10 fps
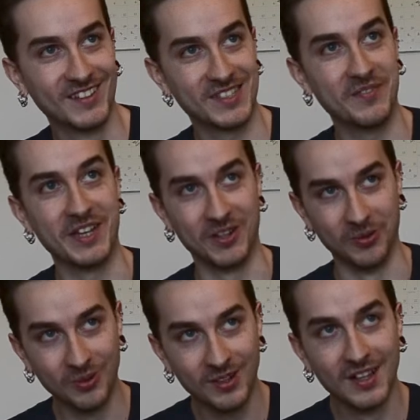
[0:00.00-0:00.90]
que ça va être
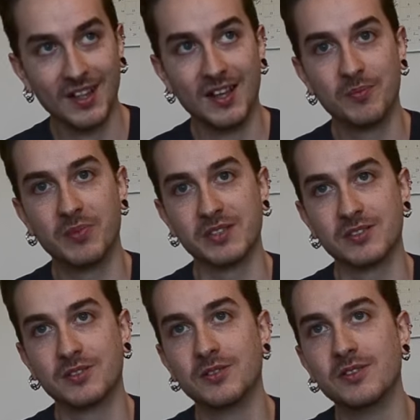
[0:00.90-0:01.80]
long,
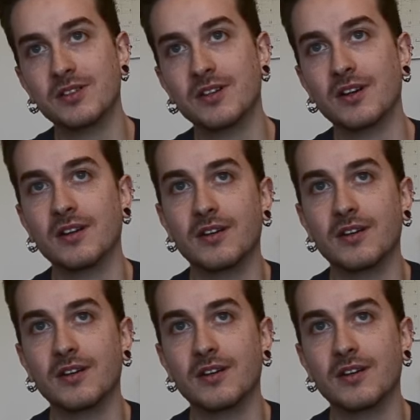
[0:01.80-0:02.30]
parce que